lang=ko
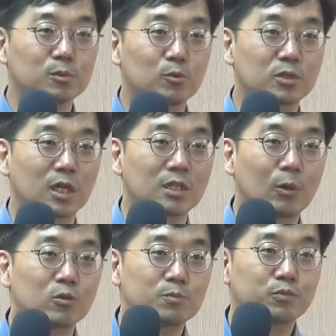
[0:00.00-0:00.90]
싶고 자기
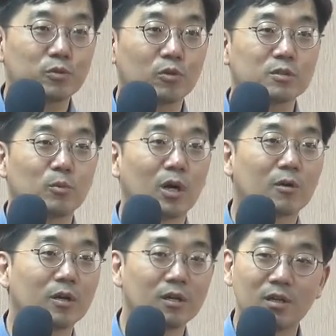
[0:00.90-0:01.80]
하고 싶은 거는 뭐 한
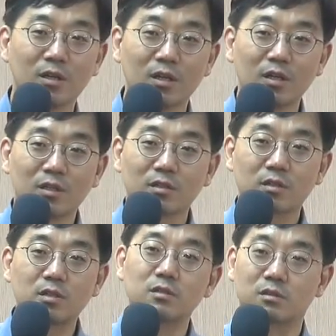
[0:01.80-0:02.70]
거야?
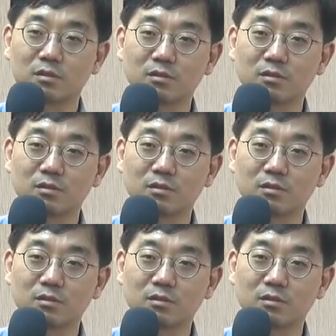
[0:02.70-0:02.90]
끝.